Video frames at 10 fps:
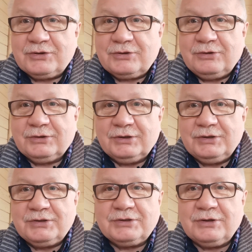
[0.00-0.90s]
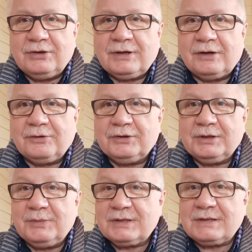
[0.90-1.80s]
что-то еще,
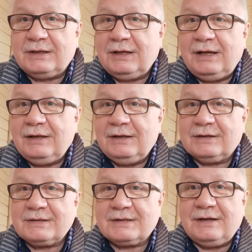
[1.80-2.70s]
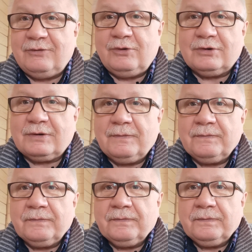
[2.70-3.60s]
какой-то эмоциональный разговор.